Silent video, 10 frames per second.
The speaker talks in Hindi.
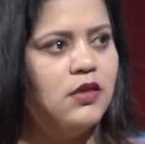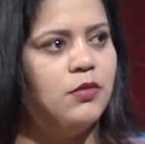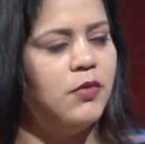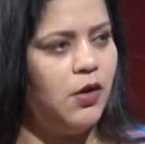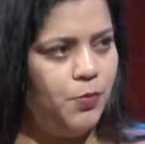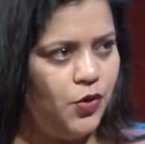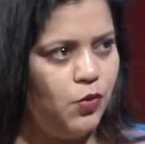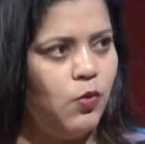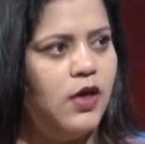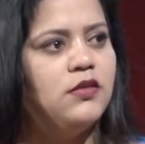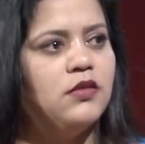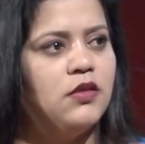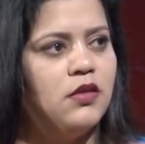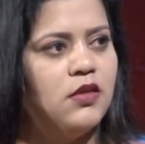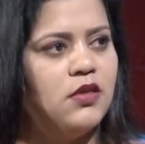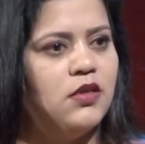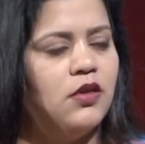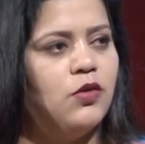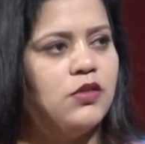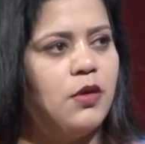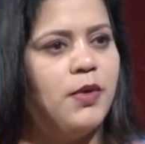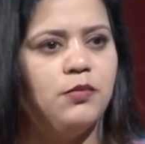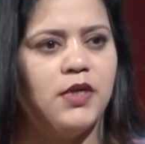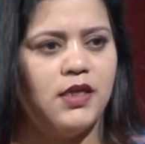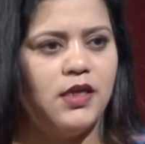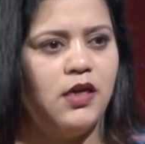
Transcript: मेरा पी हुआ अच्छा उसके बाद मेरा